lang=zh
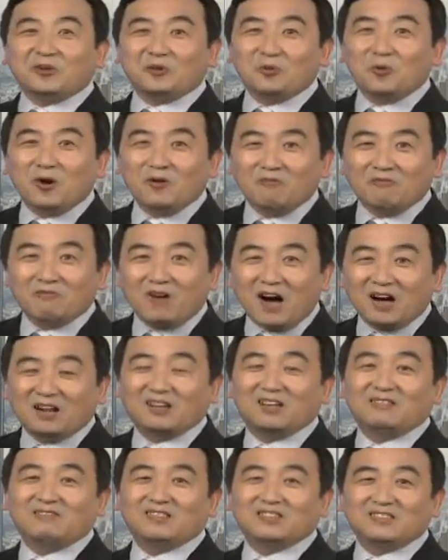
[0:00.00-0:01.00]
冤枉
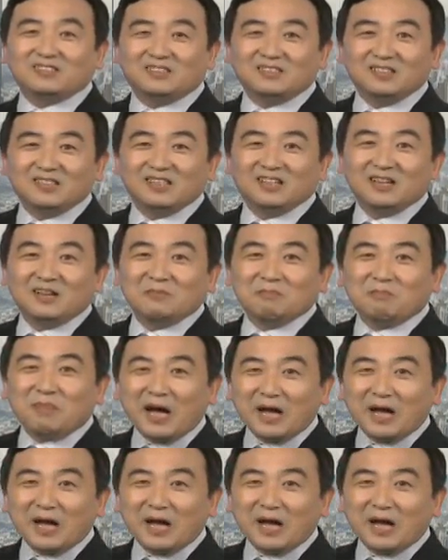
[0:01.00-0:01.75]
了，白